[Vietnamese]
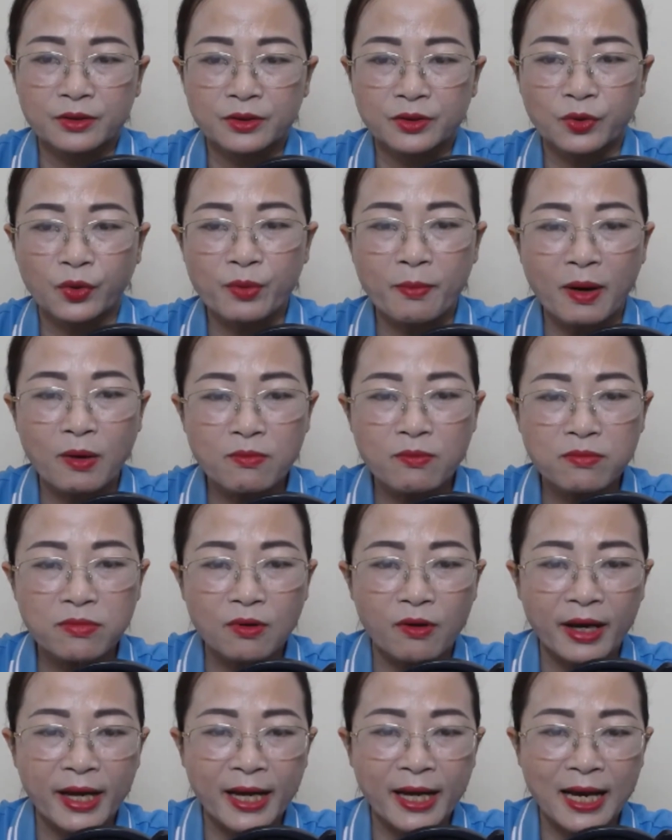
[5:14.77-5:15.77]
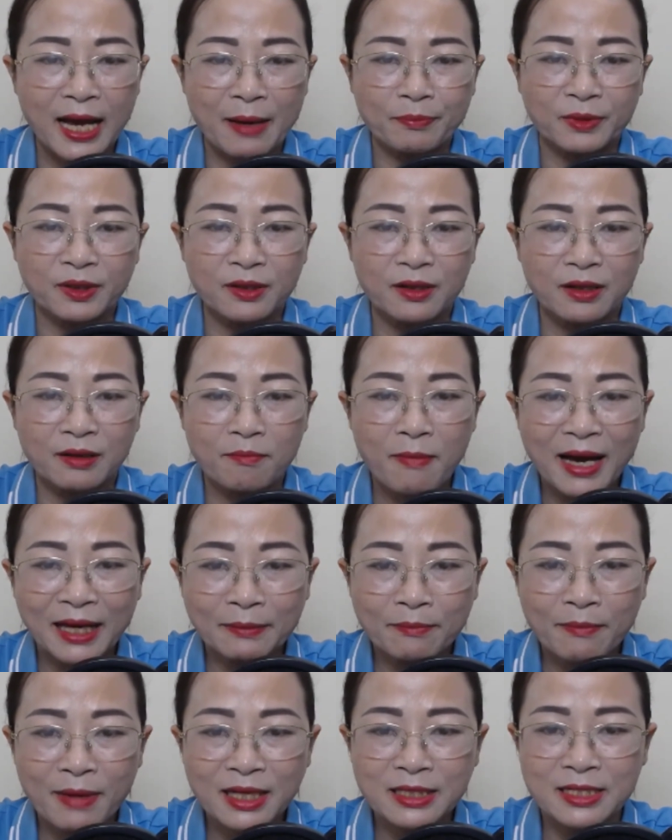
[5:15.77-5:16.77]
Tôi bỗng có cái cảm tưởng
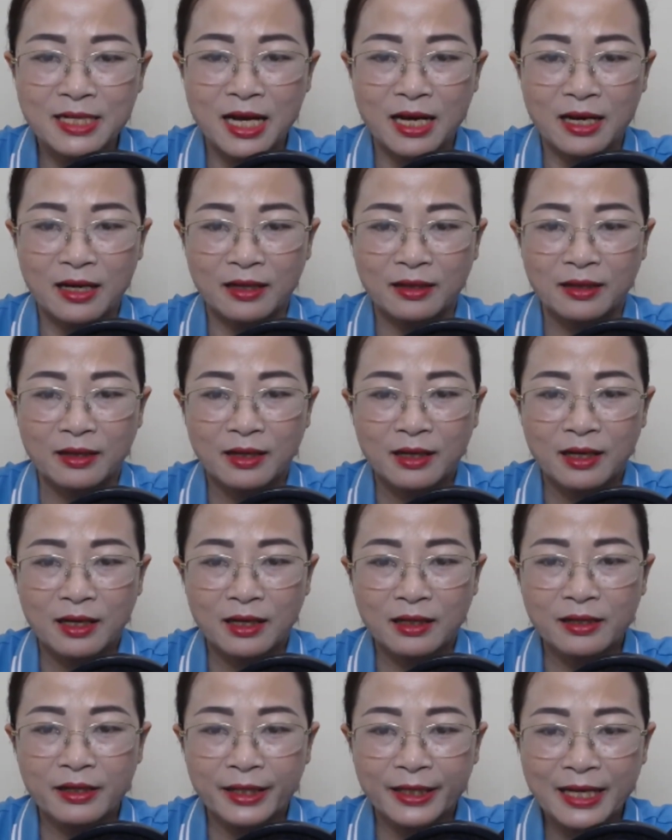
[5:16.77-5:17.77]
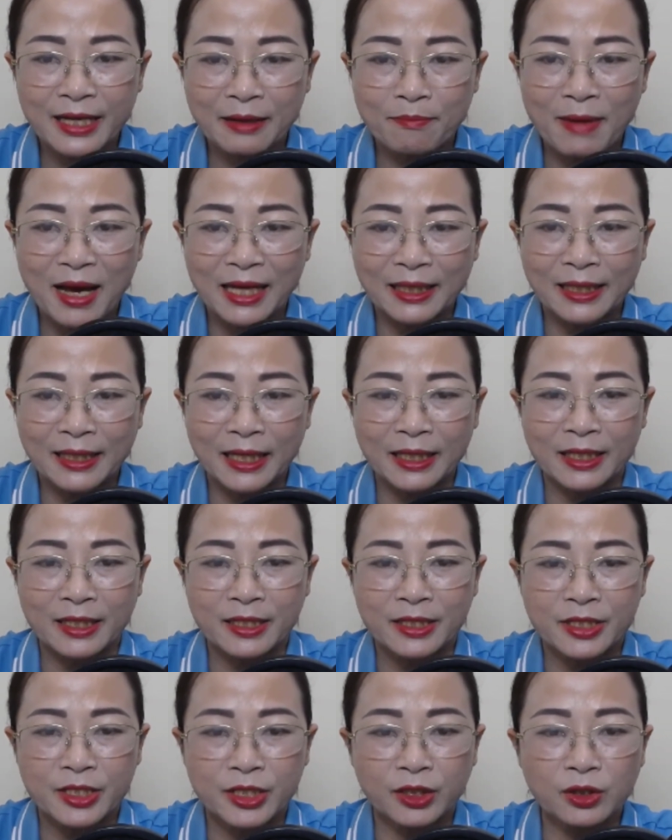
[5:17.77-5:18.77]
man mắc rằng người đàn bà
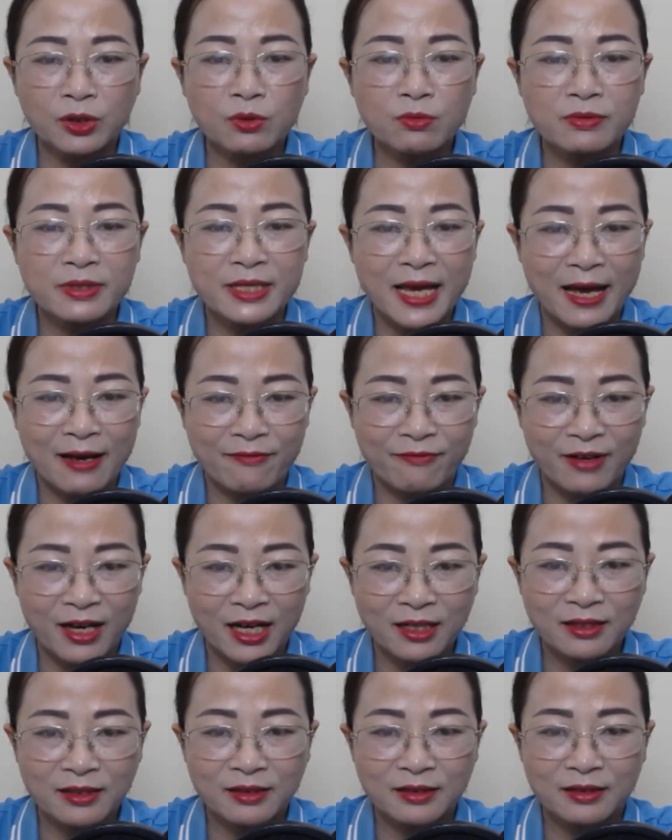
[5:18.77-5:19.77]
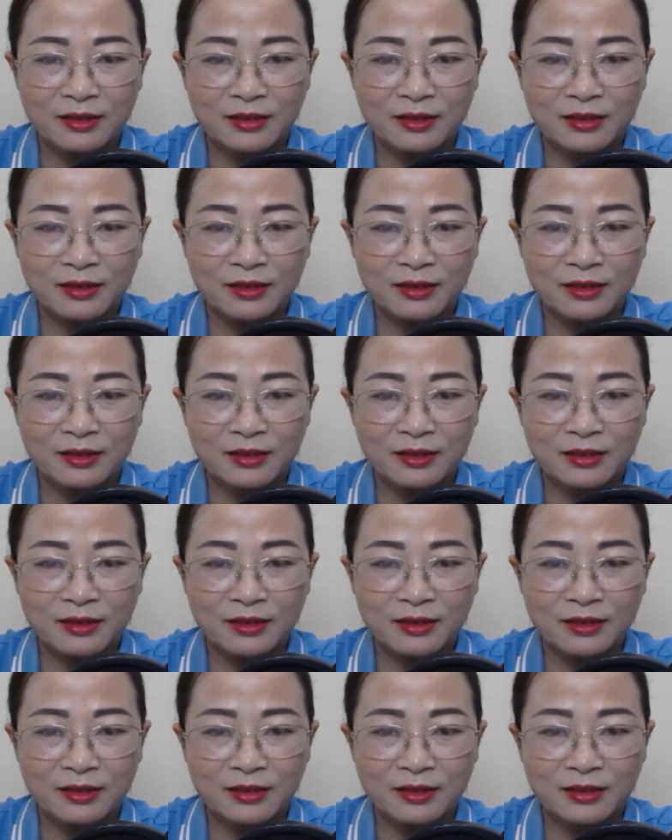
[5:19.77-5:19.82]
này những lúc nhà vắng,